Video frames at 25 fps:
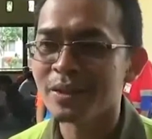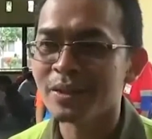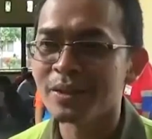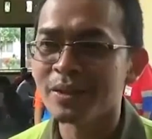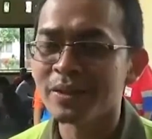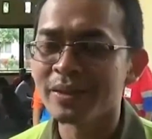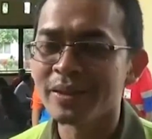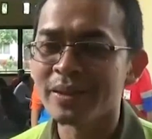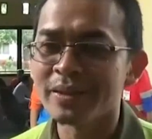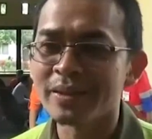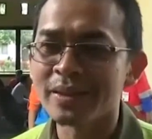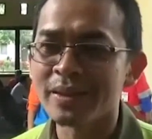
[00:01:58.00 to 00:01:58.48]

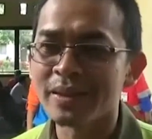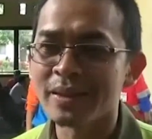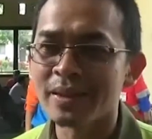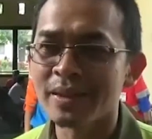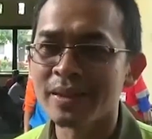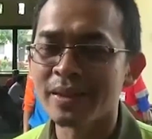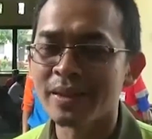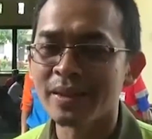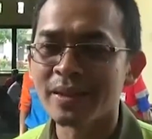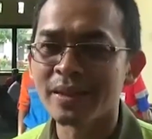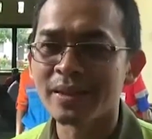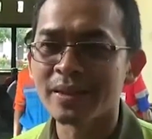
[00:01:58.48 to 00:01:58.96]
Allah kita
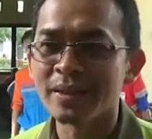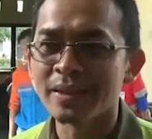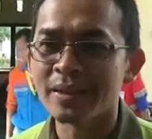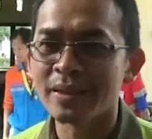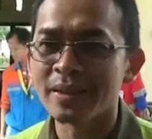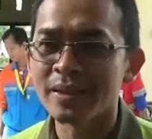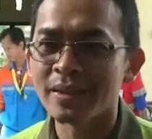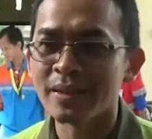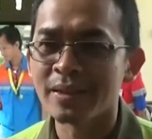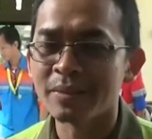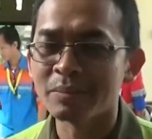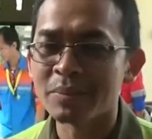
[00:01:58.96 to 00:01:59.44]

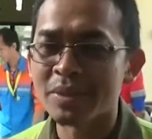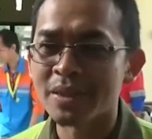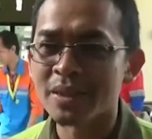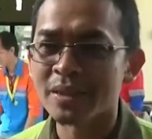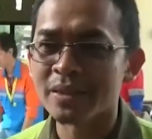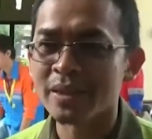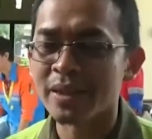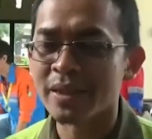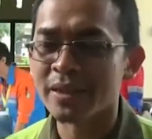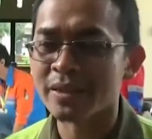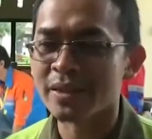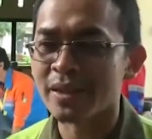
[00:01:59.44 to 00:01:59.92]
uh, peserta